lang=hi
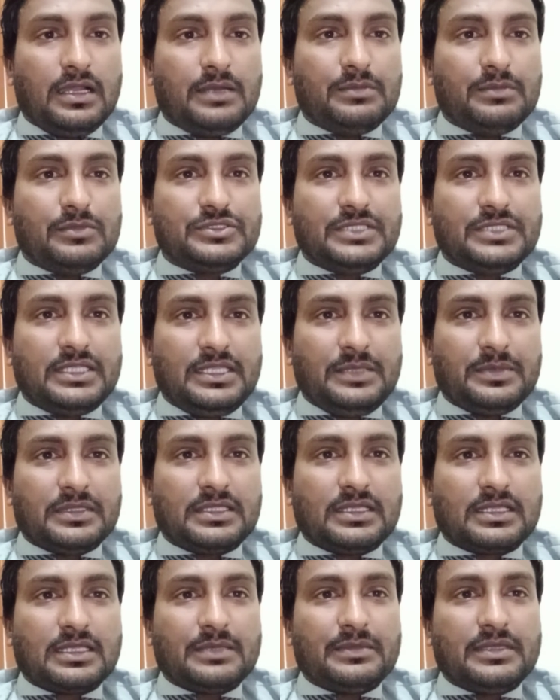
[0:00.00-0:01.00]
अब मुझे नहीं
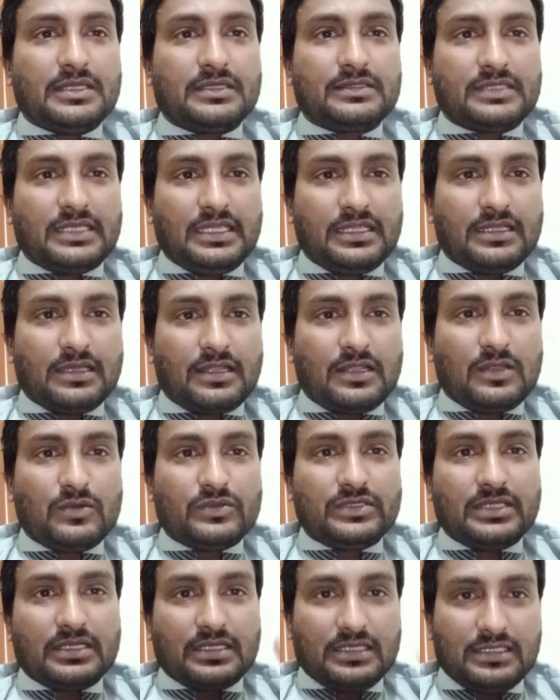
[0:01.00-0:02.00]
पता कि मैं सही कर रहा
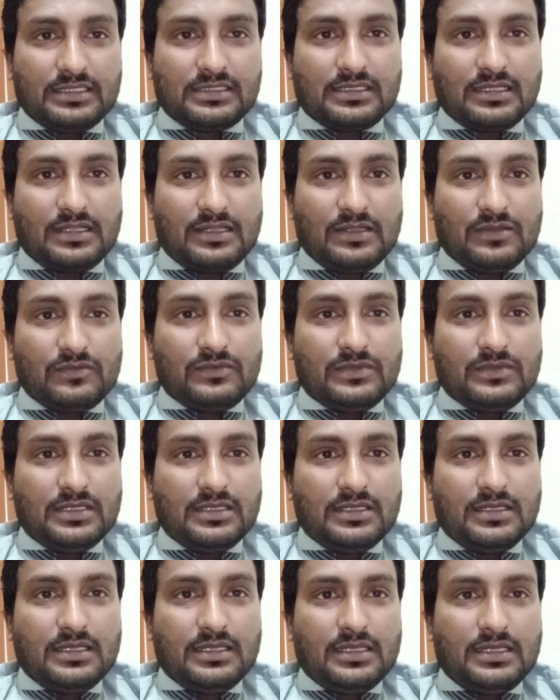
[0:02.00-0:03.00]
हूँ या गलत कर रहा हूँ
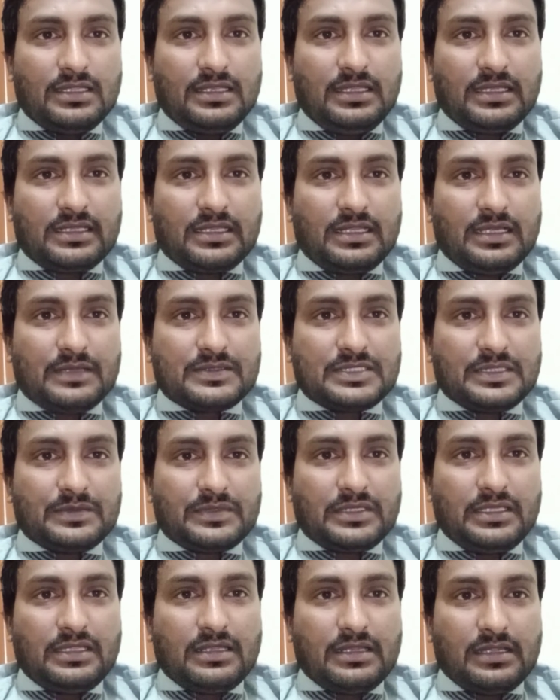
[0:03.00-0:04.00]
लेकिन आप
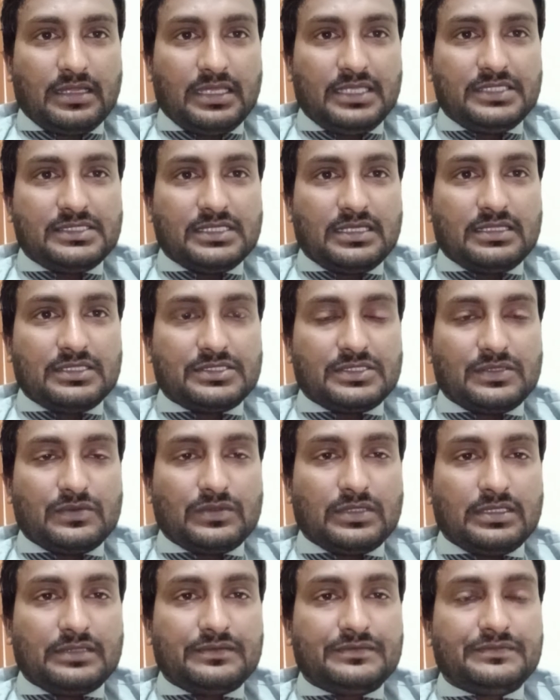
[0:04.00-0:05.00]
सबकी राय जानना
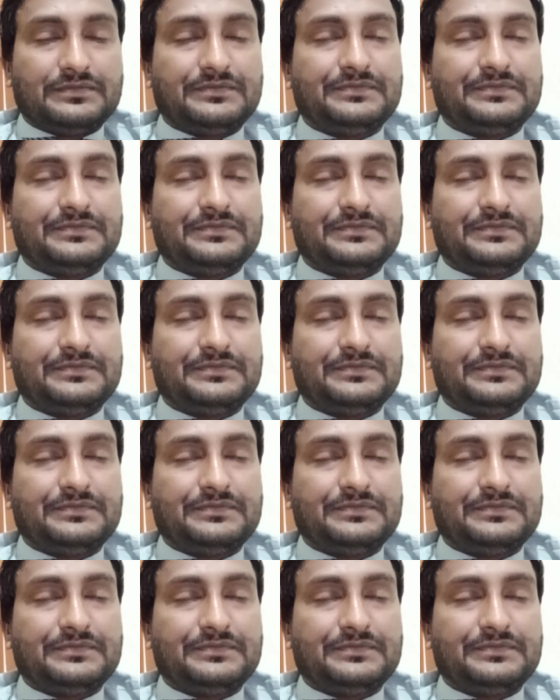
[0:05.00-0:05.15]
चाहूँगा